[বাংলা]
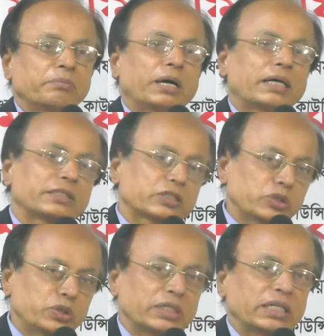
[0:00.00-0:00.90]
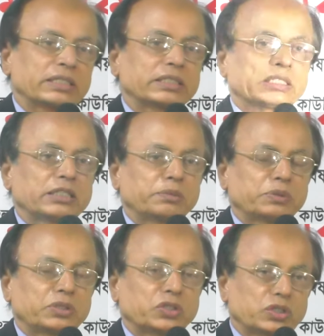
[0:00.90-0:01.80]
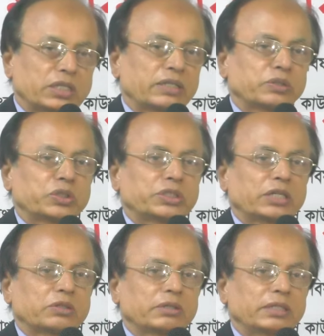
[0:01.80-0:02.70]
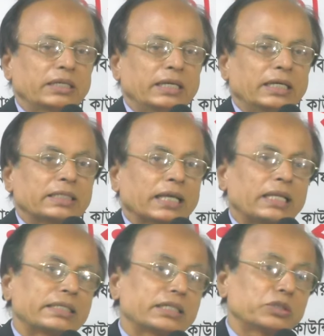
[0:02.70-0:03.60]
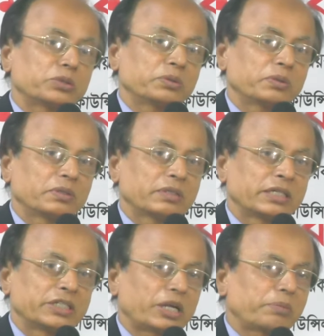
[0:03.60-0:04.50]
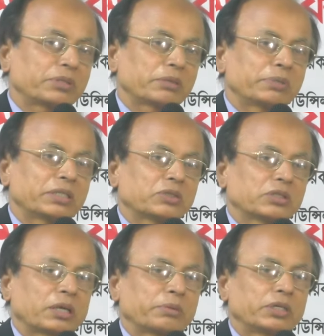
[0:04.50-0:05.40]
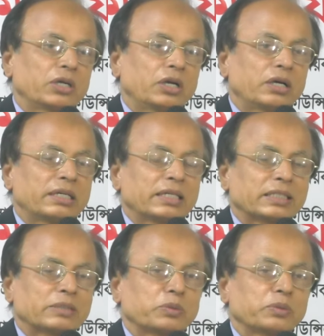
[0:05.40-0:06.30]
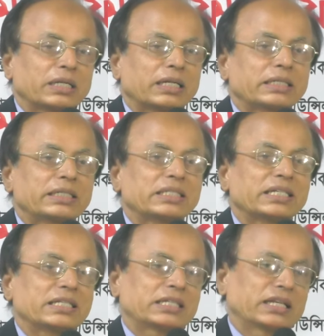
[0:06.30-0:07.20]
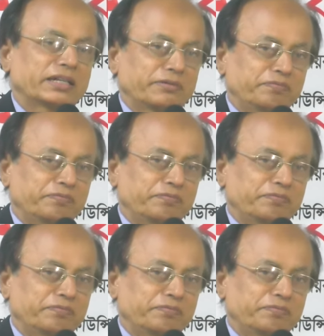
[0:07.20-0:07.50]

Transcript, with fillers: বা যে কোনো ওনার স্মৃতির প্রতি সরকারের অনুষ্ঠান করি তাহলে কিন্তু হিসাব করে বের করতে হবে ওনারা কি চেয়েছিলেন